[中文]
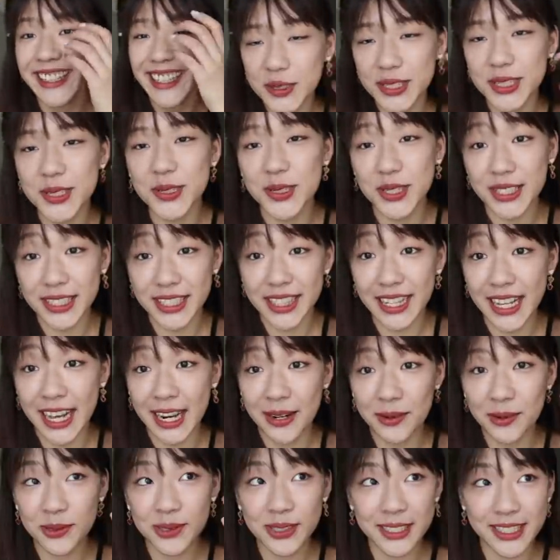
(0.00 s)
我是觉得
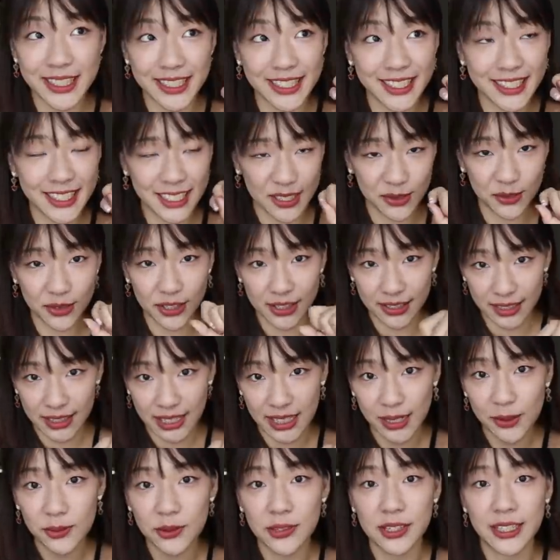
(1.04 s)
啦，如果你真的情绪很
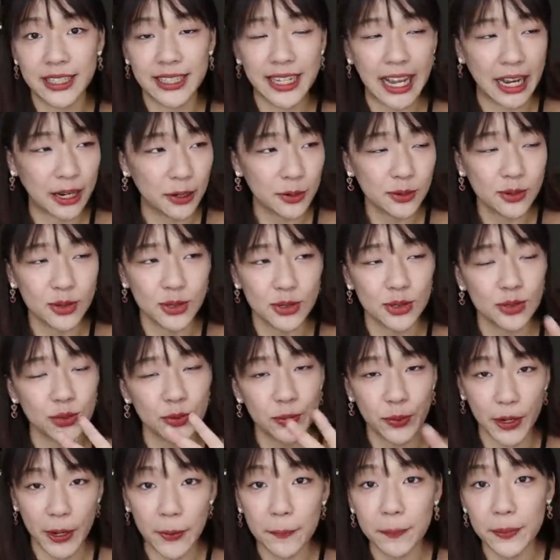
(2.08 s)
低落、很难过的时候，
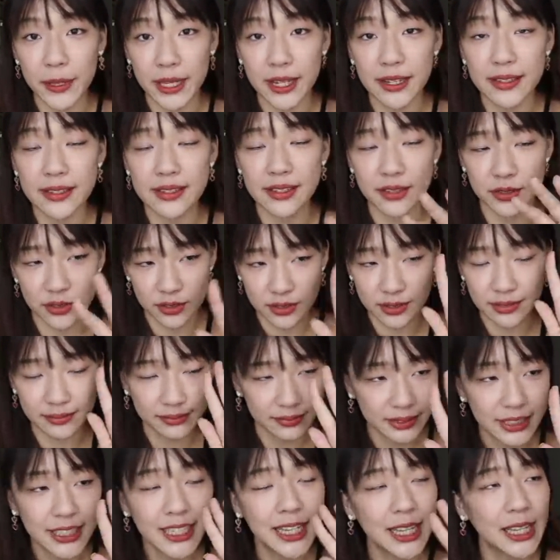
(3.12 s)
就不要憋着，就是
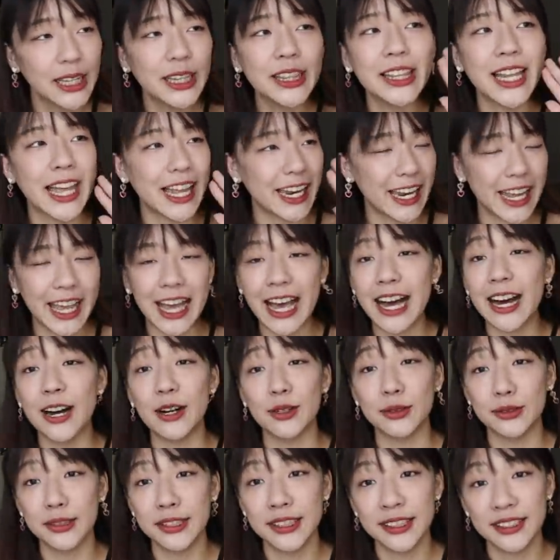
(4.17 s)
let it
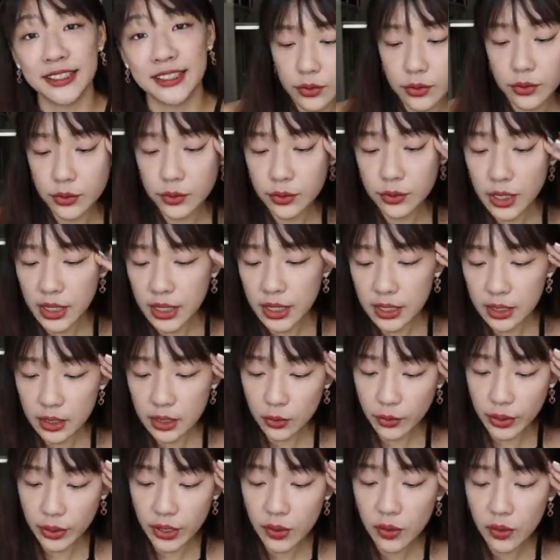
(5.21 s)
out。如何
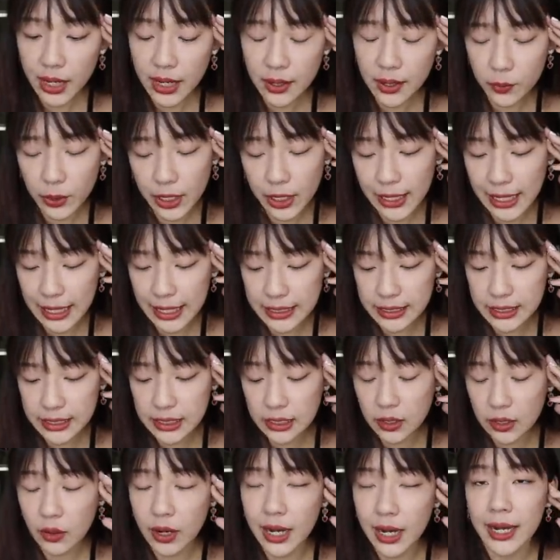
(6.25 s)
规划未来
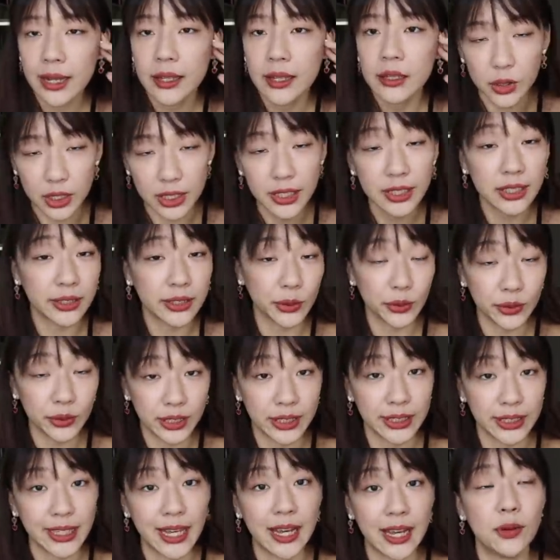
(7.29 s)
计划？我跟很多
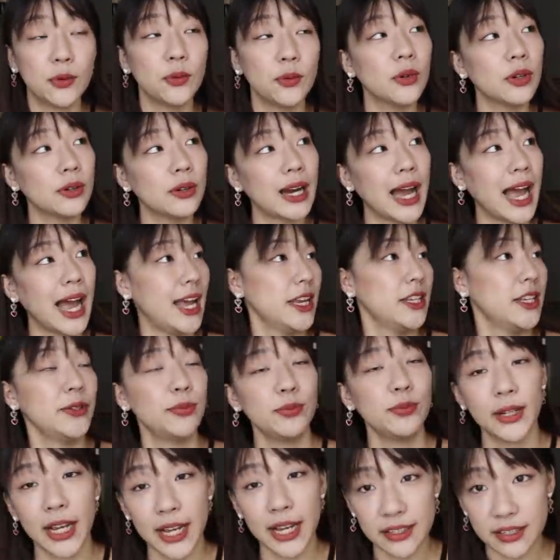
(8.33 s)
人一样，我还是
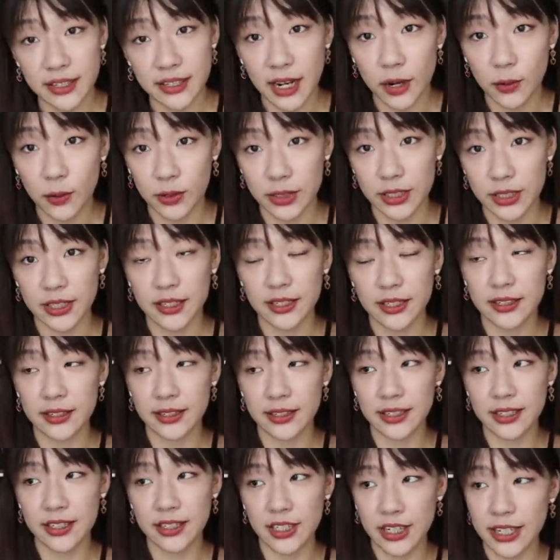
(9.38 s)
不太知道我这个
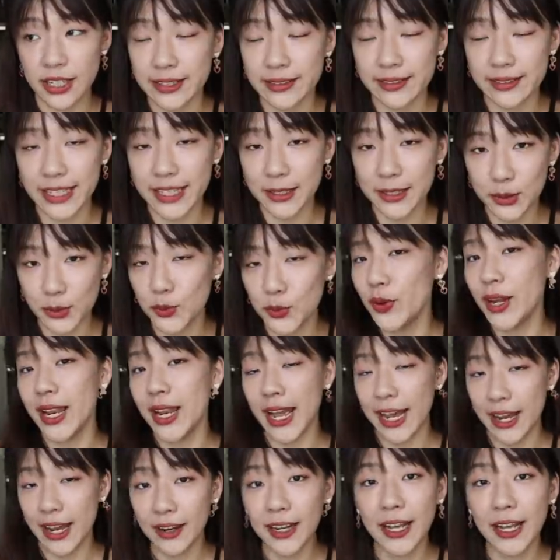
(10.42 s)
人未
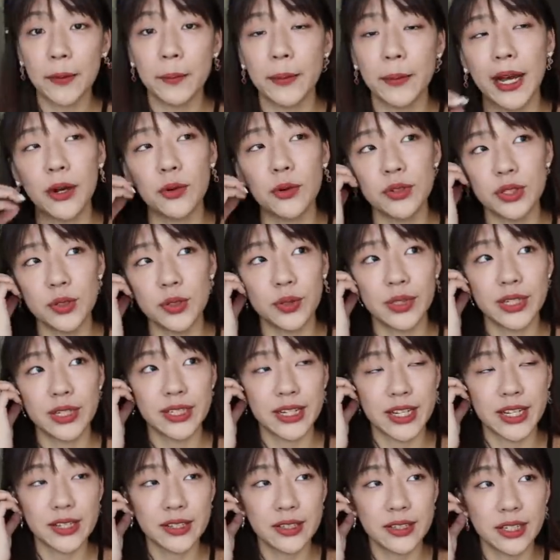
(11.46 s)
来要干嘛，或是我的
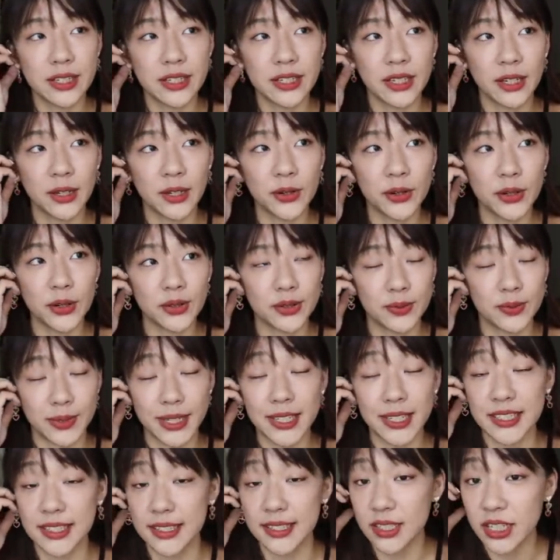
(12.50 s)
人生能够有什么
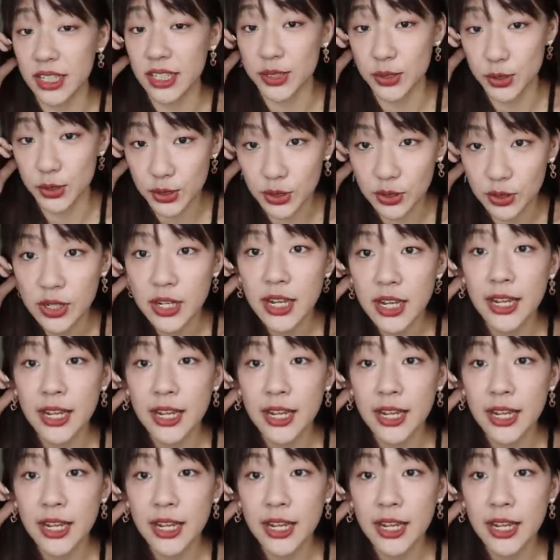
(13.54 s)
样子的成就。